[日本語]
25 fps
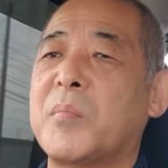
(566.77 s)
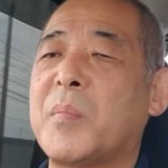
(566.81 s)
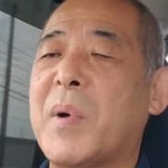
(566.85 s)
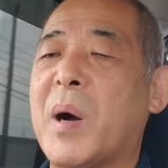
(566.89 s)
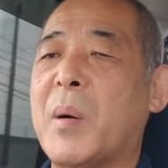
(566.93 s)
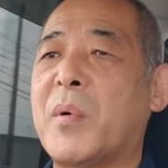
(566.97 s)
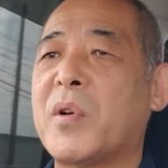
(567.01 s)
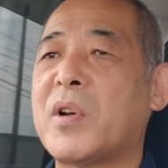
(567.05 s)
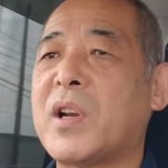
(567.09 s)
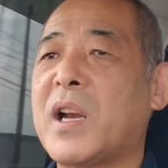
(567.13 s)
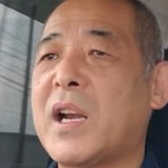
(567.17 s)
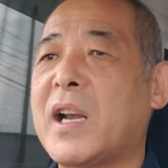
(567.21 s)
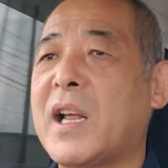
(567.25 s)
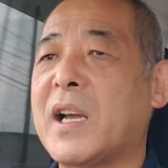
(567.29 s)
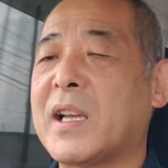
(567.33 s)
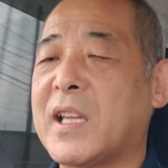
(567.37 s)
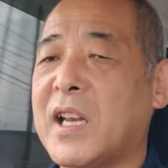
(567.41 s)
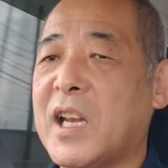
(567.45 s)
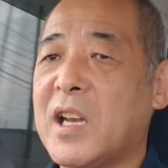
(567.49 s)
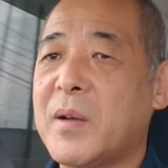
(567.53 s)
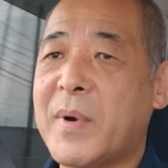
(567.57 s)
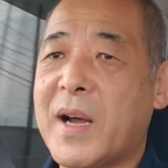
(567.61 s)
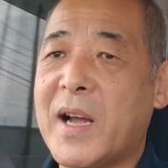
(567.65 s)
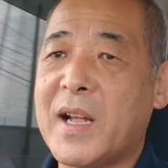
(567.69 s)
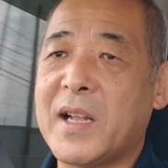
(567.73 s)
守らな
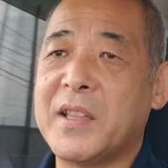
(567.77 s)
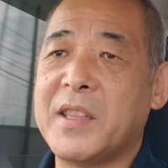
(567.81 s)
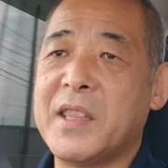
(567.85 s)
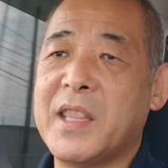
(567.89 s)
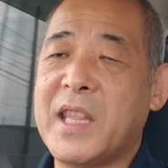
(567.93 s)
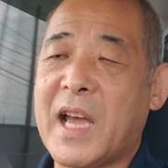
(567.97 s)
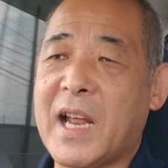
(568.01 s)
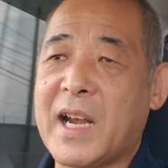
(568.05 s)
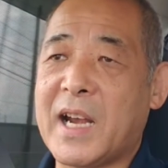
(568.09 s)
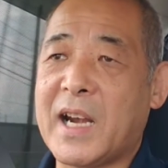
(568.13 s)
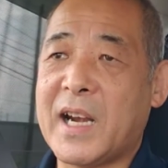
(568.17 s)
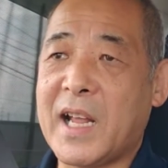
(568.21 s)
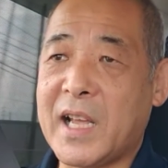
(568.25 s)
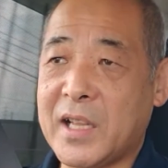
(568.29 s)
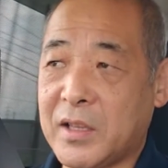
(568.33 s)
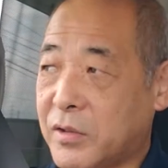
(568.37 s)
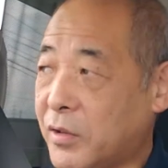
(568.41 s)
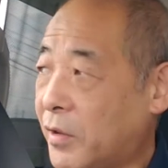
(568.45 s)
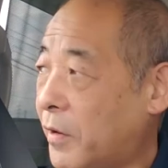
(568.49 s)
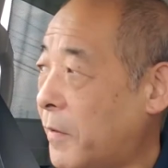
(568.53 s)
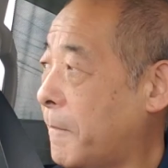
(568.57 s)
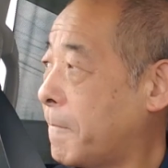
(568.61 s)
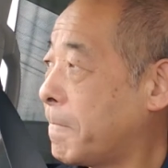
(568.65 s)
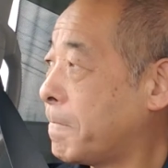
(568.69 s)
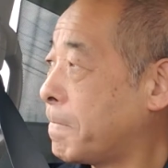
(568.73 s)
ければならない
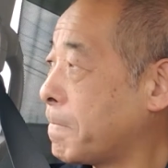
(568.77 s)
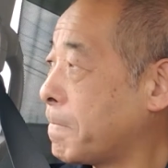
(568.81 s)
と。